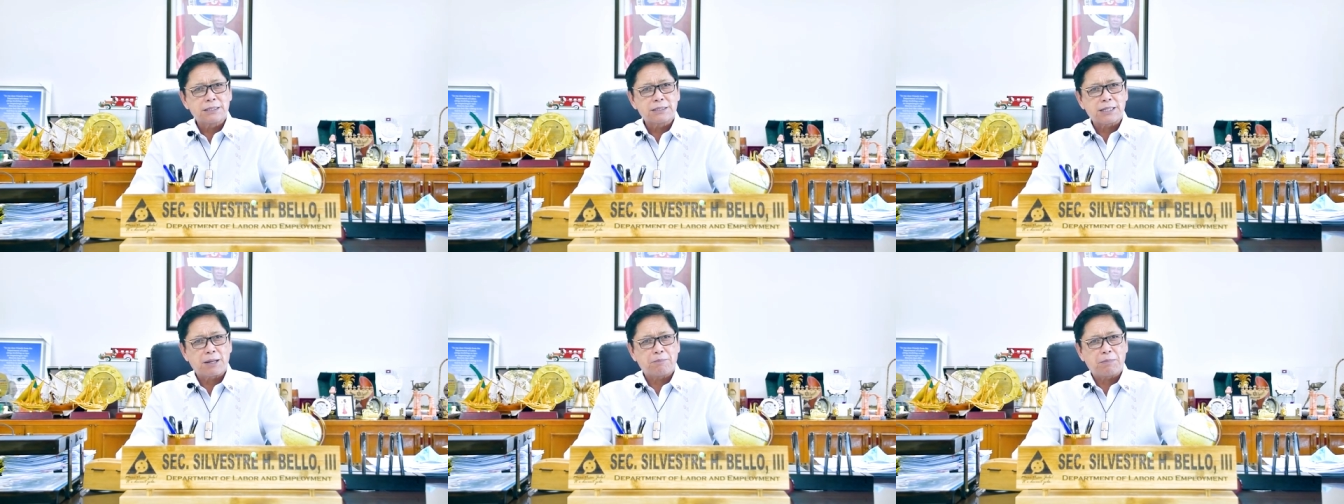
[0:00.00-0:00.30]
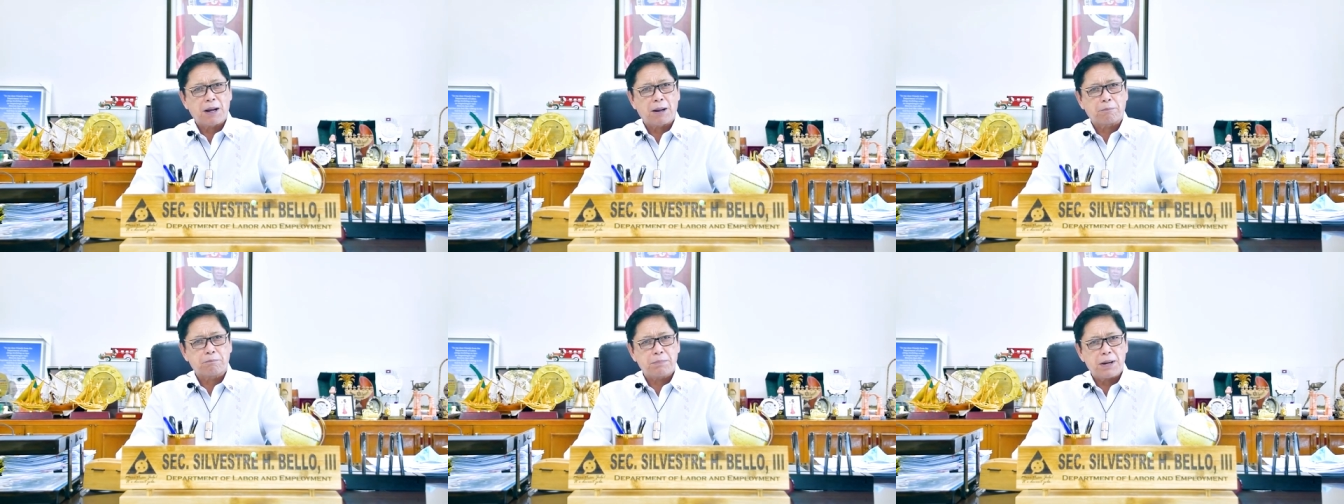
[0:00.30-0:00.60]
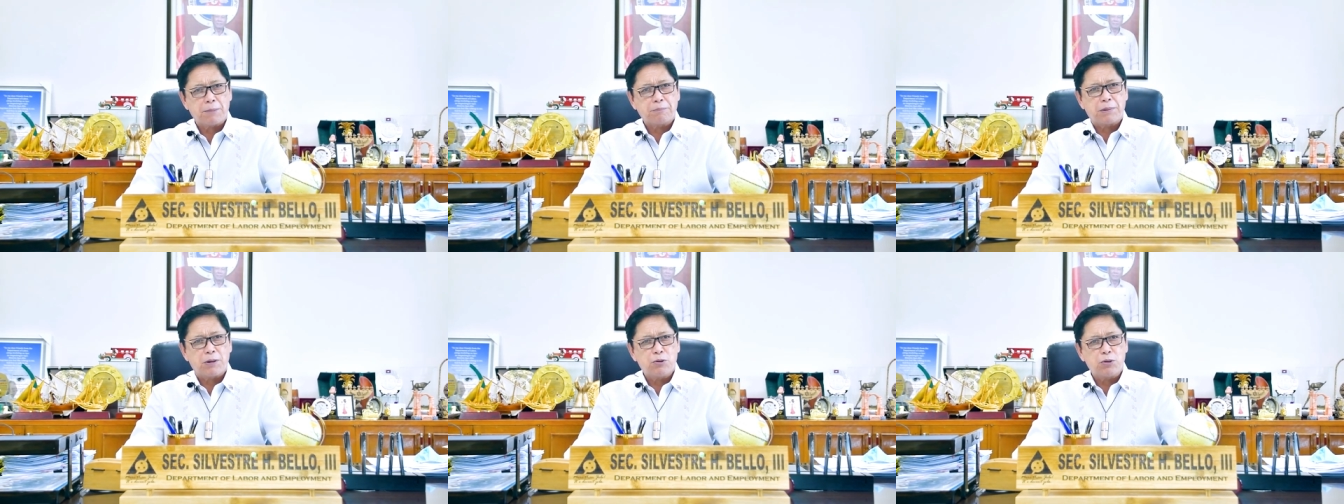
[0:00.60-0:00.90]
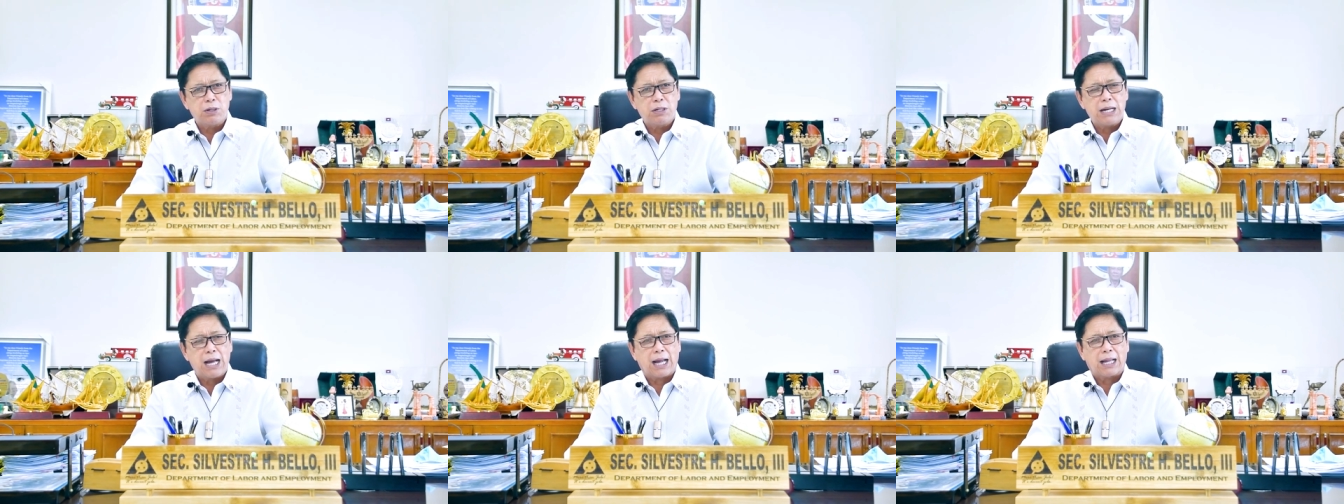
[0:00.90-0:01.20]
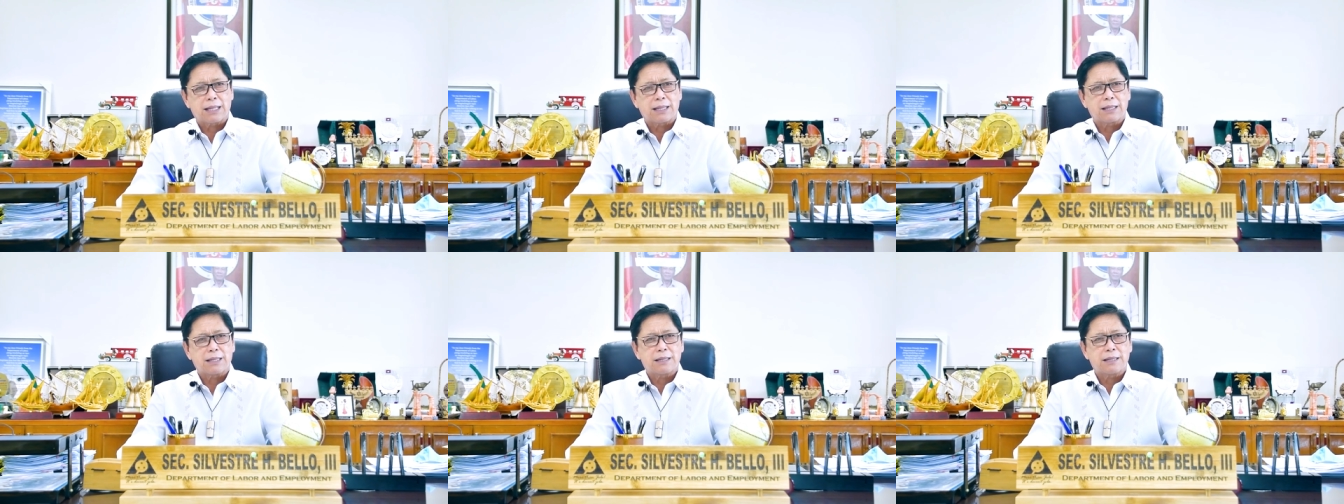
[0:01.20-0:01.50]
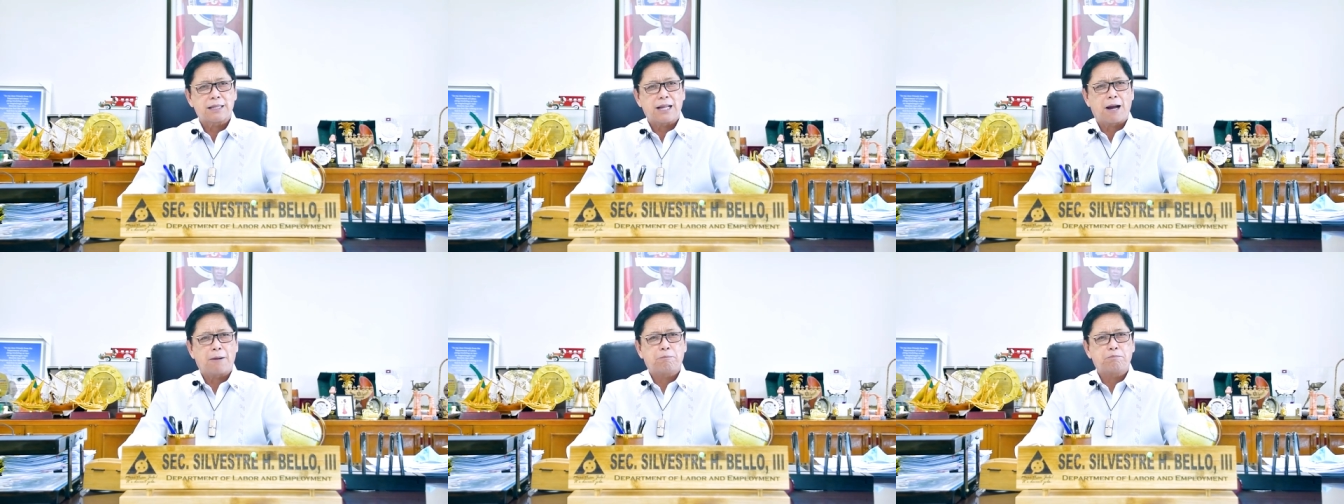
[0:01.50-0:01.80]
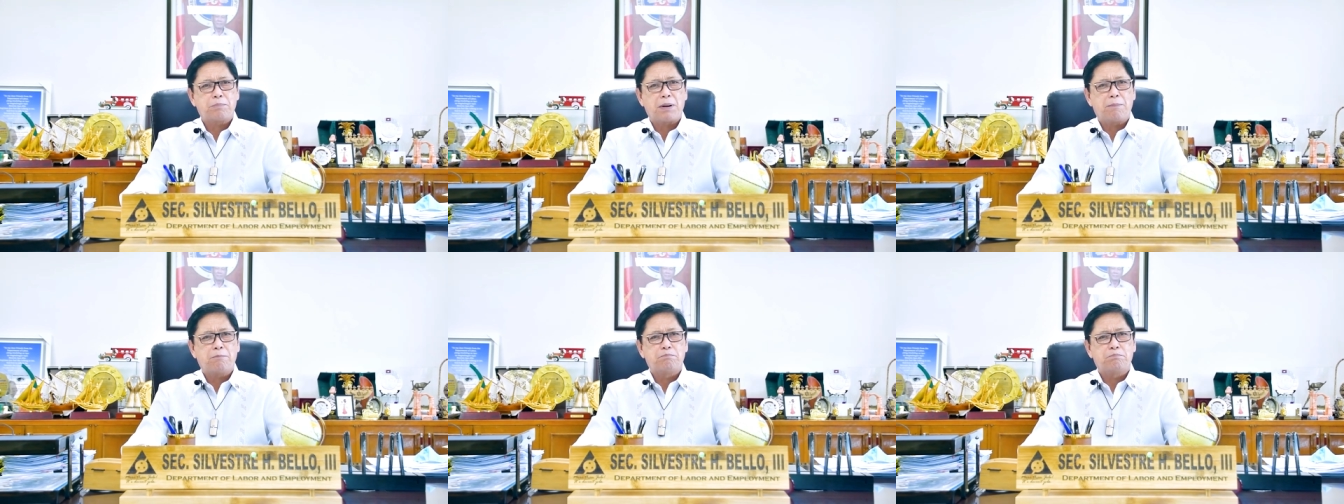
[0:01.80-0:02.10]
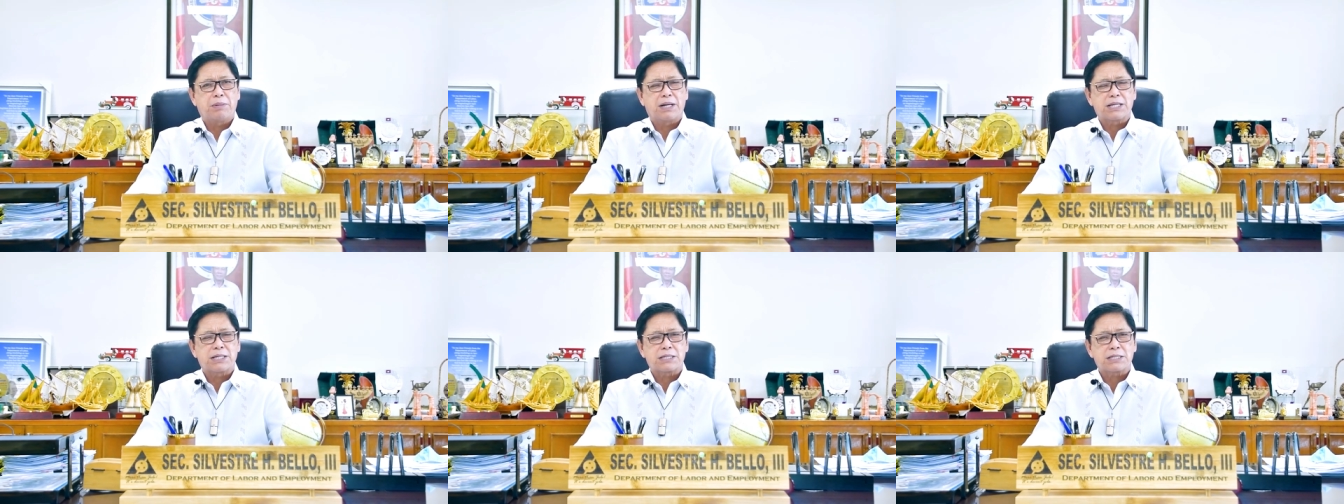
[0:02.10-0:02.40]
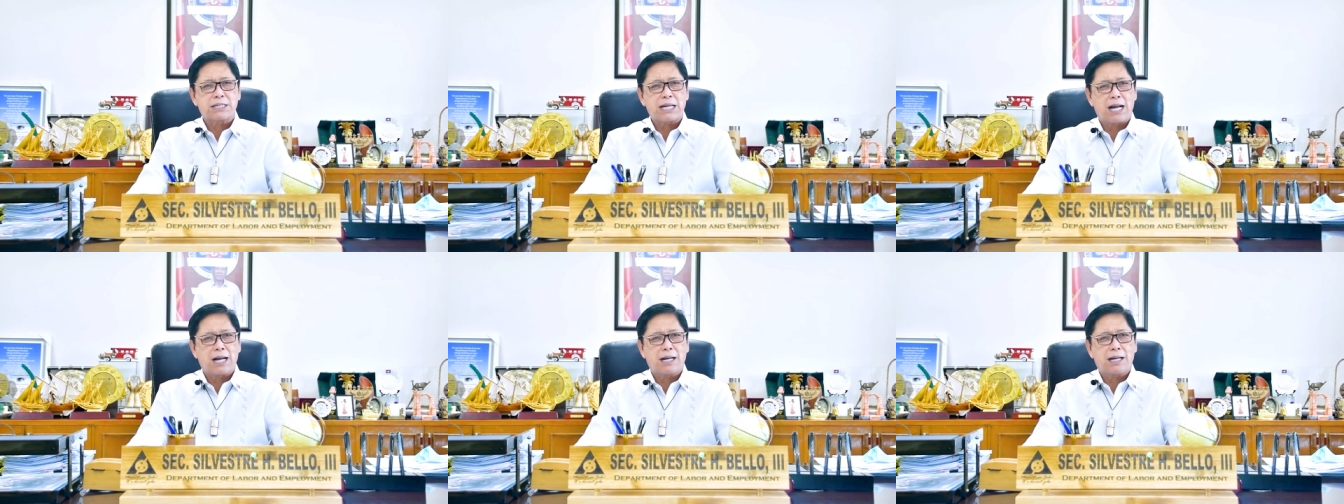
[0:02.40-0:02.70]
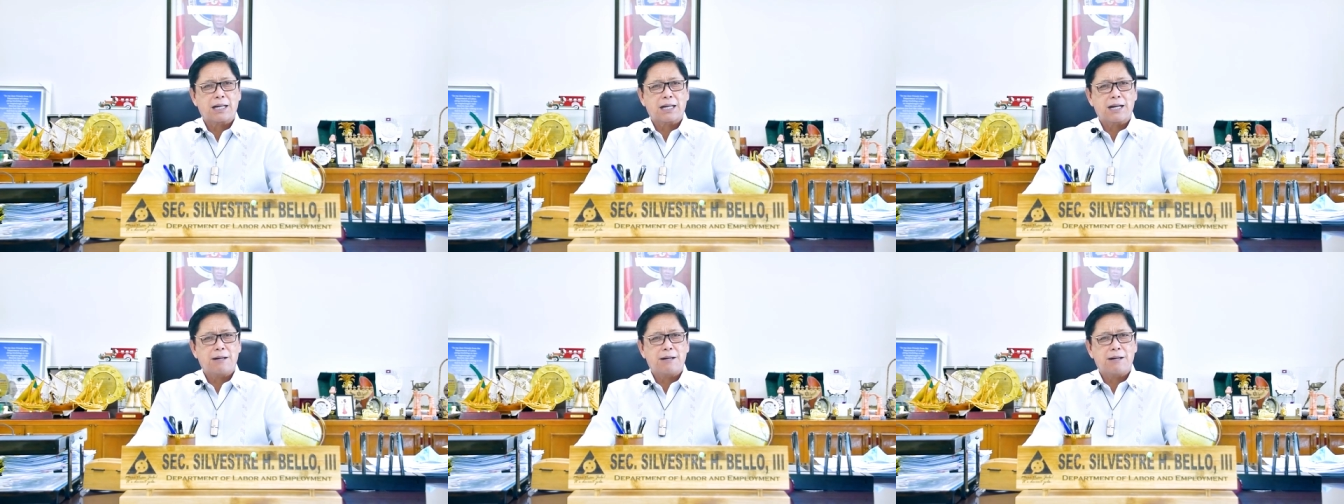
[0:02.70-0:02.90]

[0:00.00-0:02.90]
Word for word: sa pagpapaunlad ng pambansang